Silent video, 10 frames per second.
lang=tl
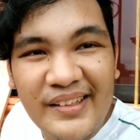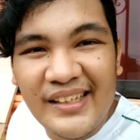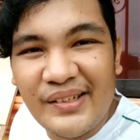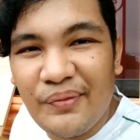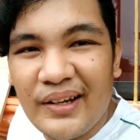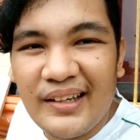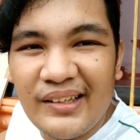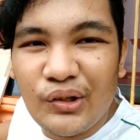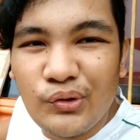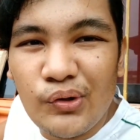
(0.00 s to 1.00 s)
Kasi parang
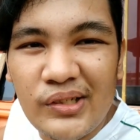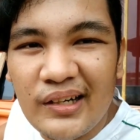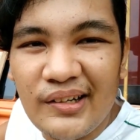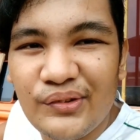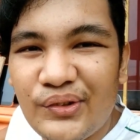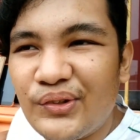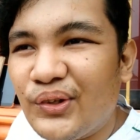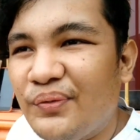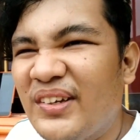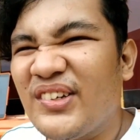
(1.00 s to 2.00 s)
ito toss around ko
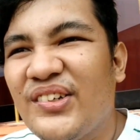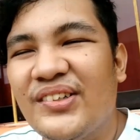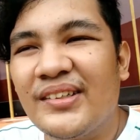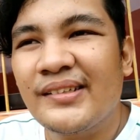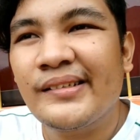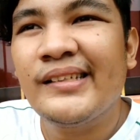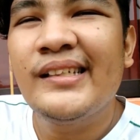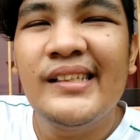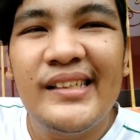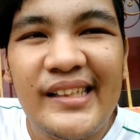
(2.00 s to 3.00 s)
to. Pero,
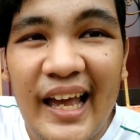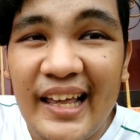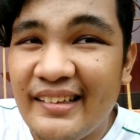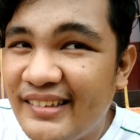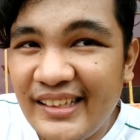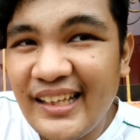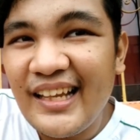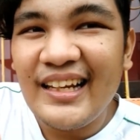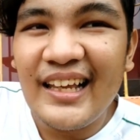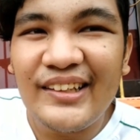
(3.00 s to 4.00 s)
na, tignan
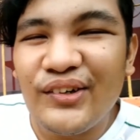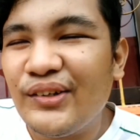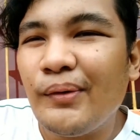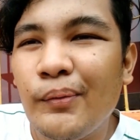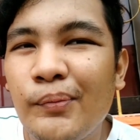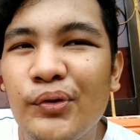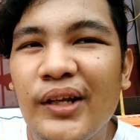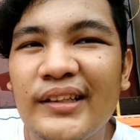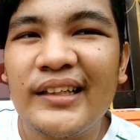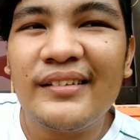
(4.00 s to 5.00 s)
na lang natin kung ano yung mabubuo
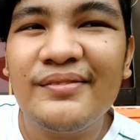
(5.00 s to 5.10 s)
natin.